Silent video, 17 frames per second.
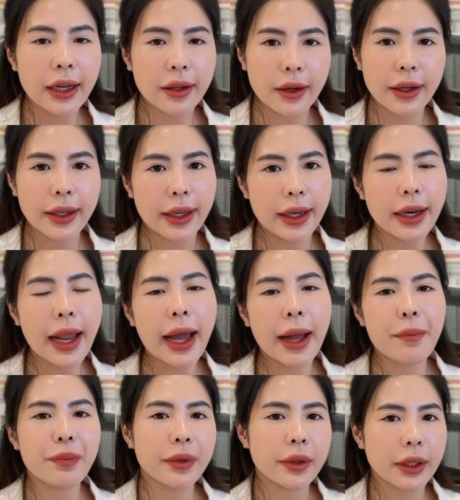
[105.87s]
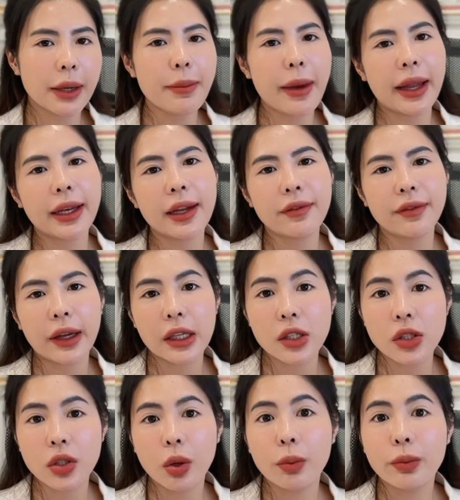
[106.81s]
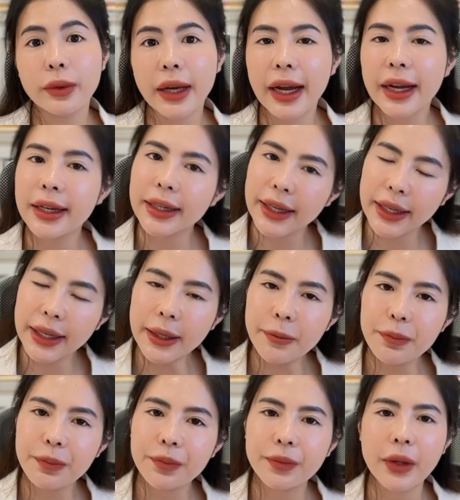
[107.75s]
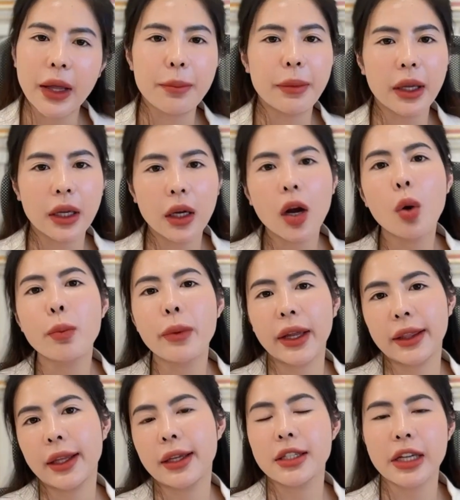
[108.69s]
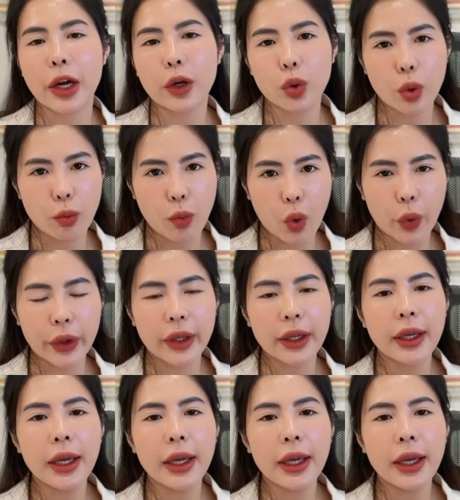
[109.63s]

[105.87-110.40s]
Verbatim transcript: Có nghĩa là các bạn nên phải chống nắng kỹ để mình không bị tình trạng đồi mồi.